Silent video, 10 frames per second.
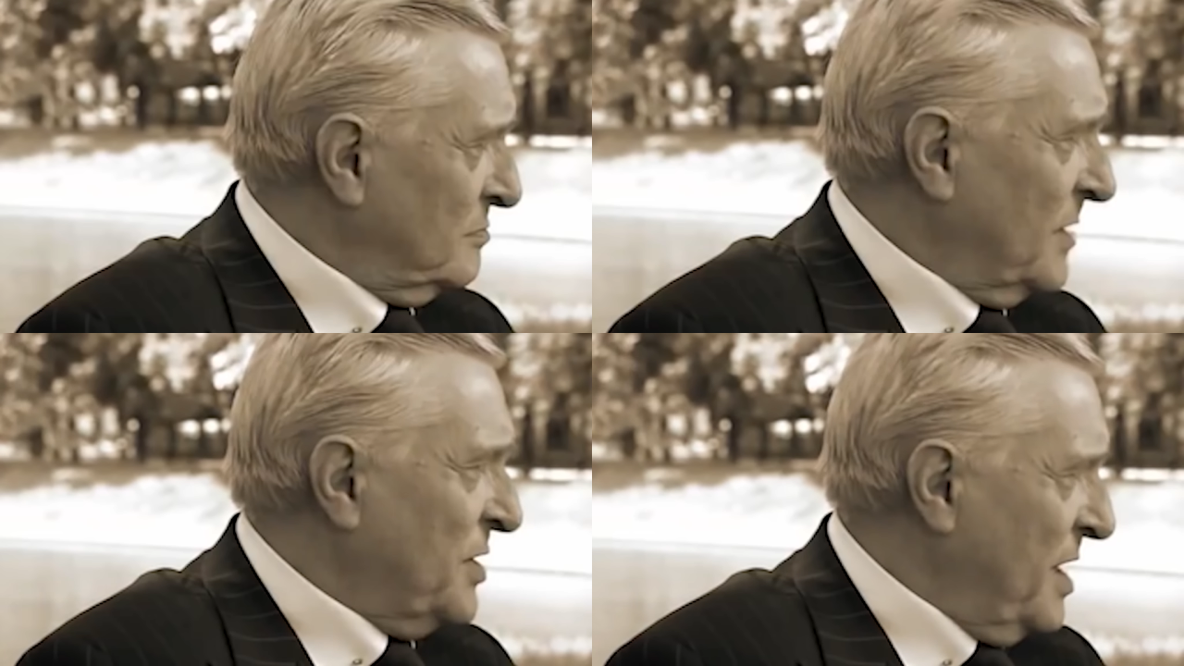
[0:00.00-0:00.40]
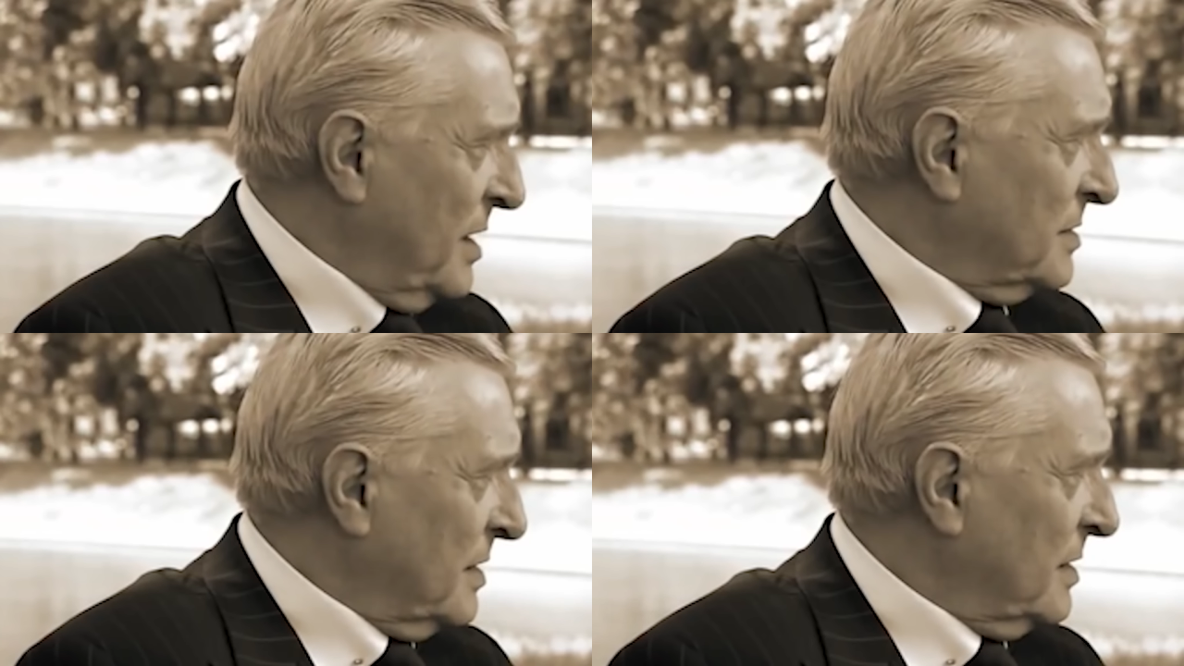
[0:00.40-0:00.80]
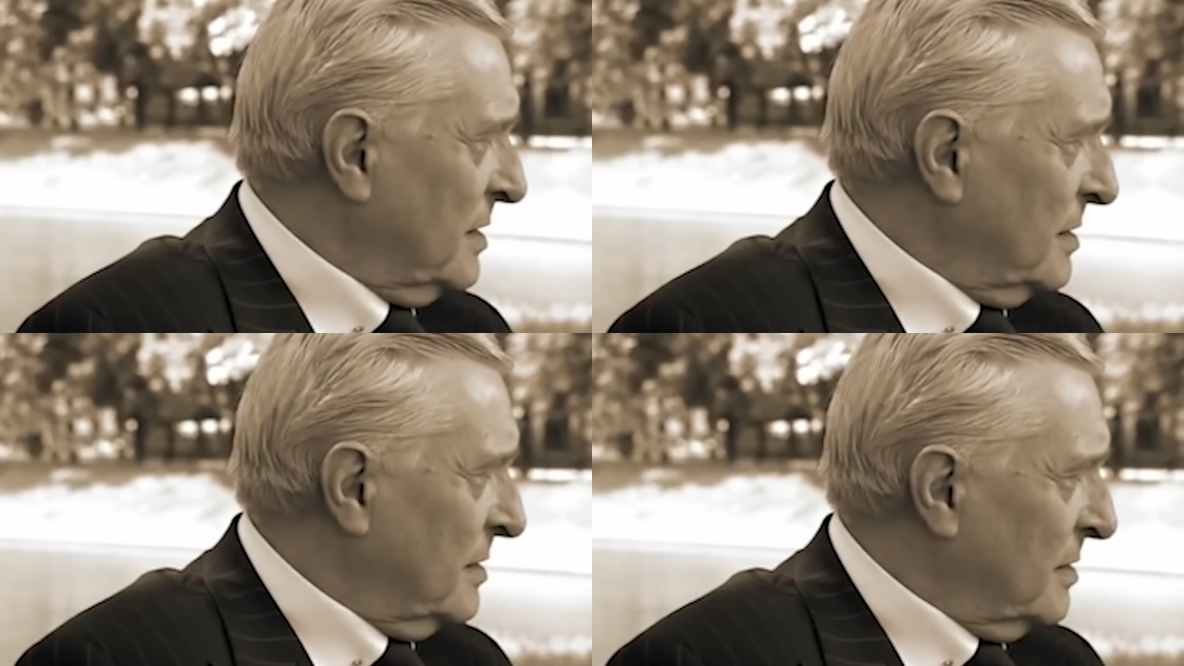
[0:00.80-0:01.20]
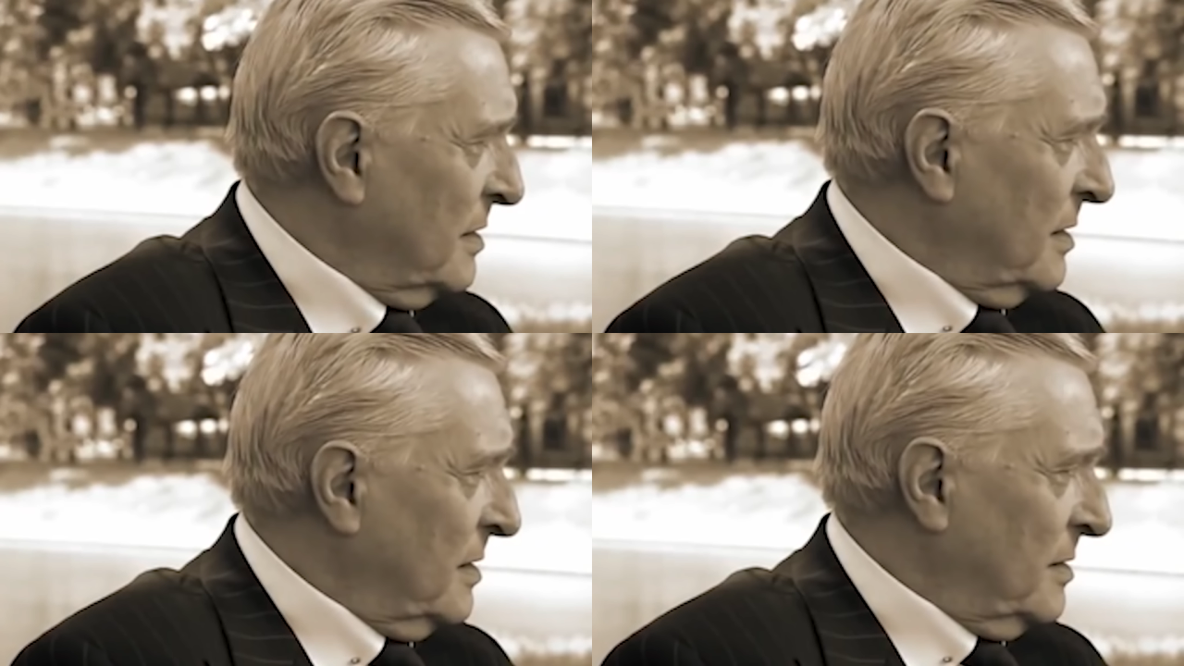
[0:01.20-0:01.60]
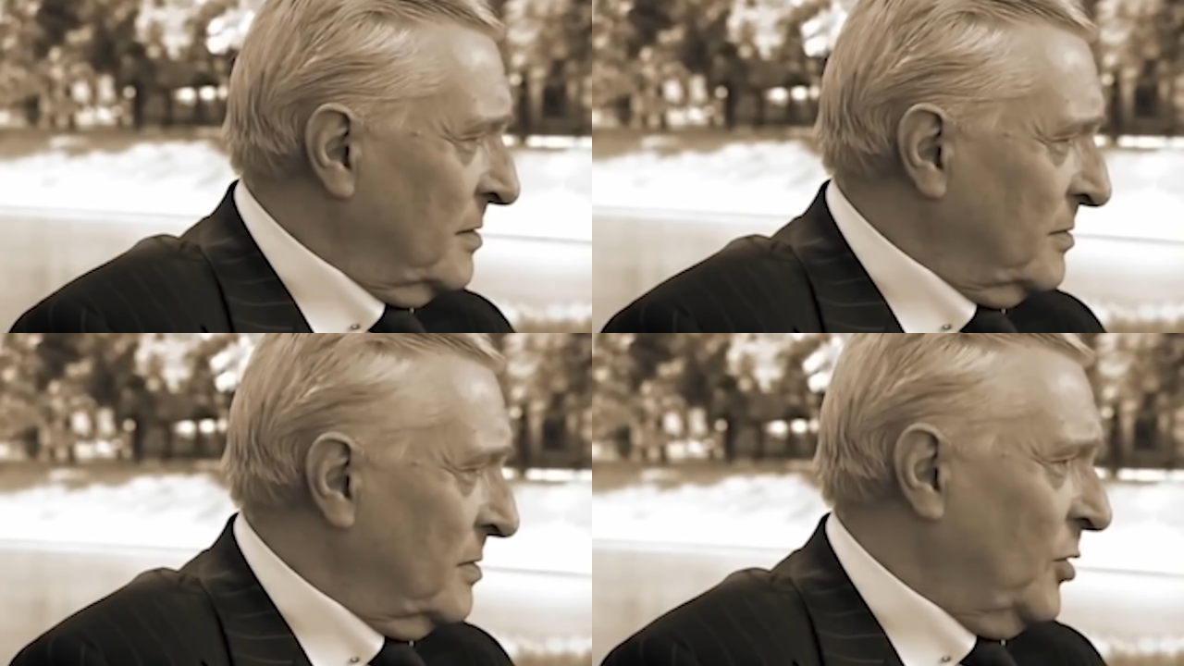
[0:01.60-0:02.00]
На некоторые,
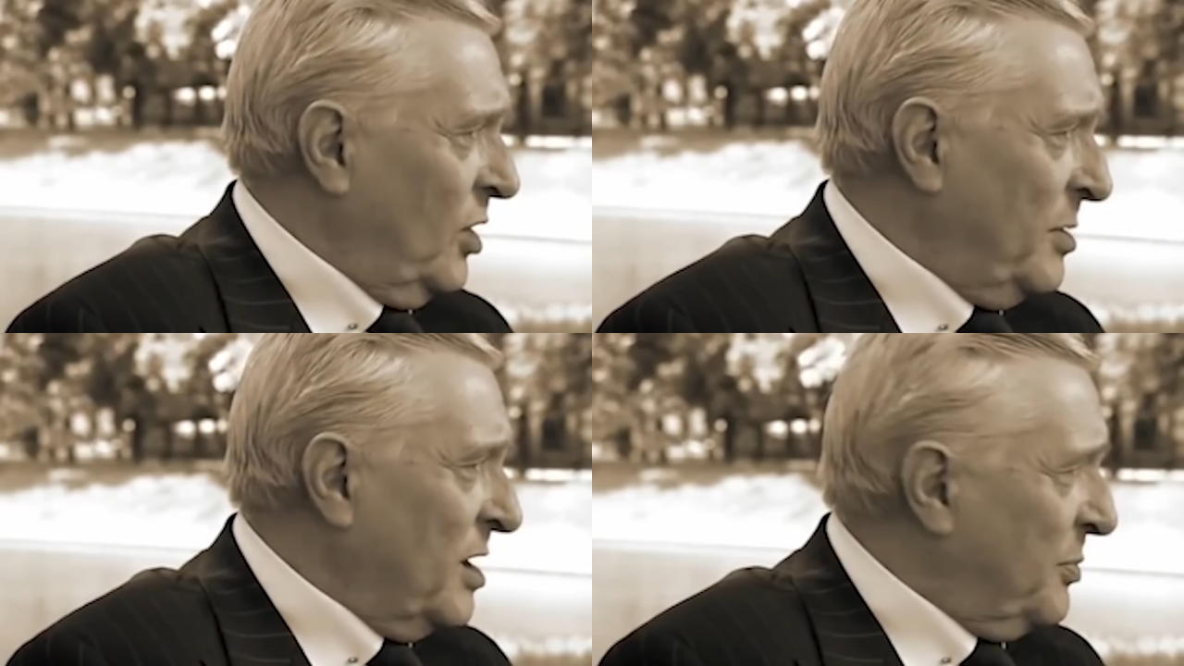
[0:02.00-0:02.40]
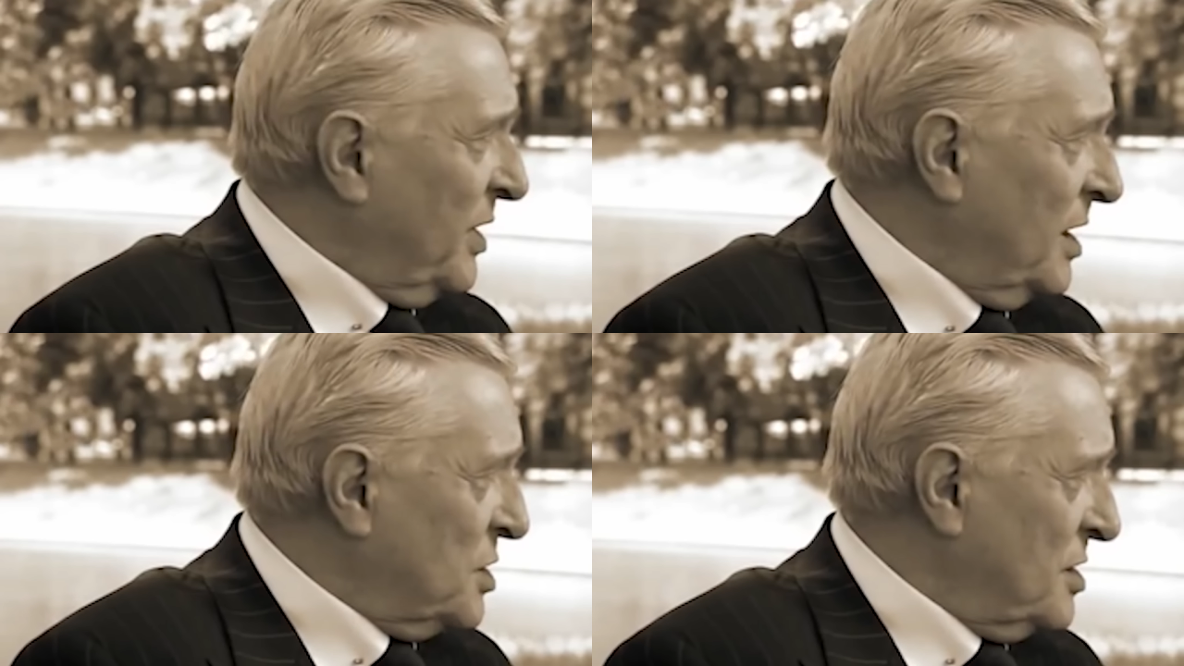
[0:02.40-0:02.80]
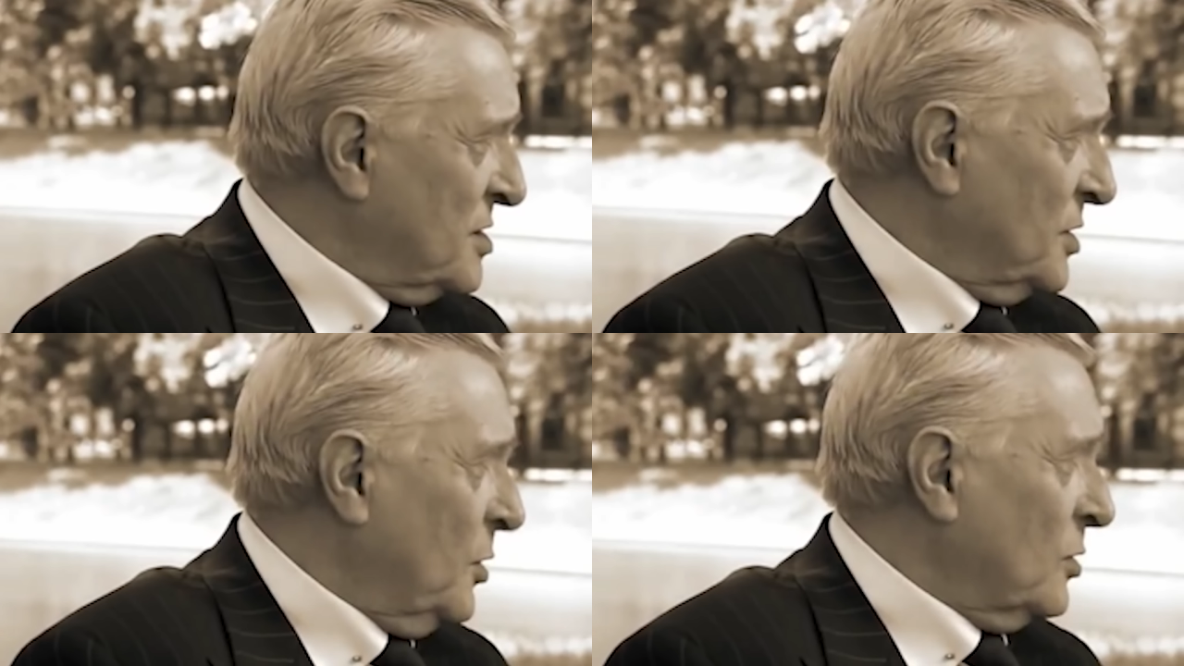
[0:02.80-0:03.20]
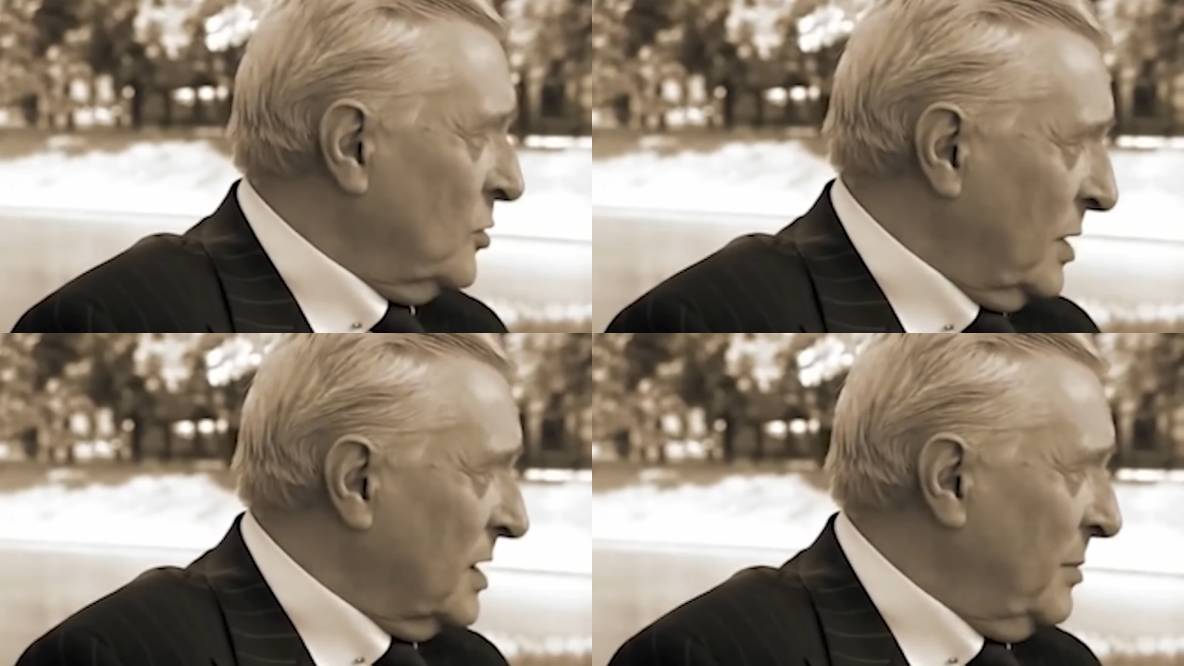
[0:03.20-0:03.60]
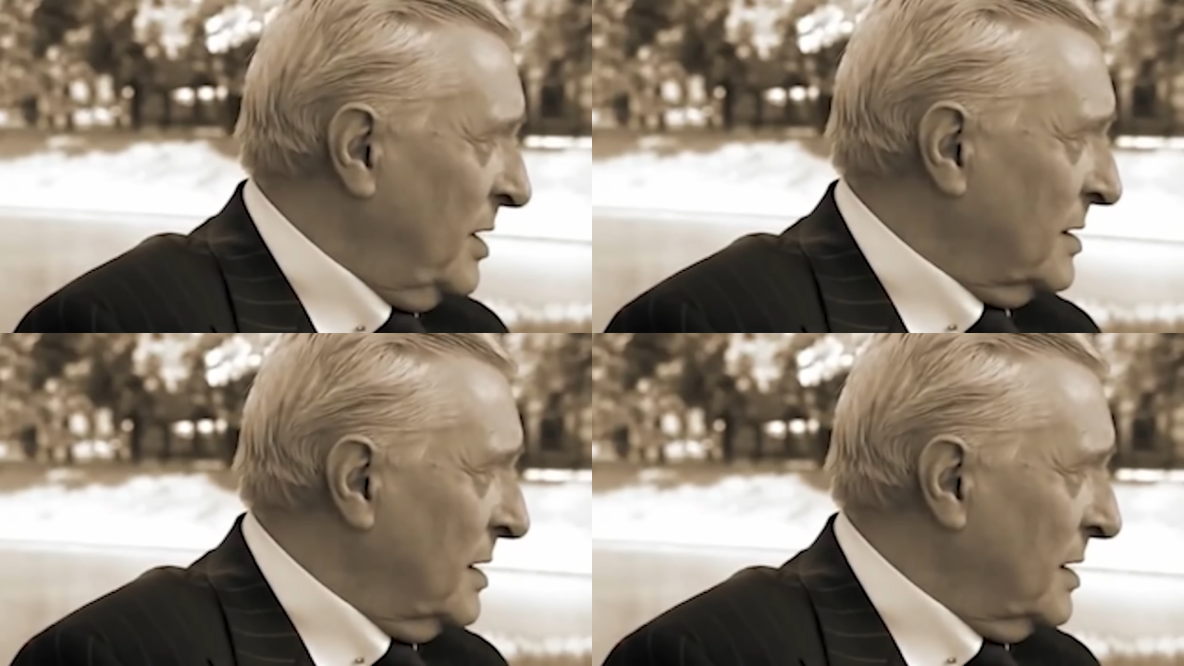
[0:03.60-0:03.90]
более-менее приличный срок, ну хотя бы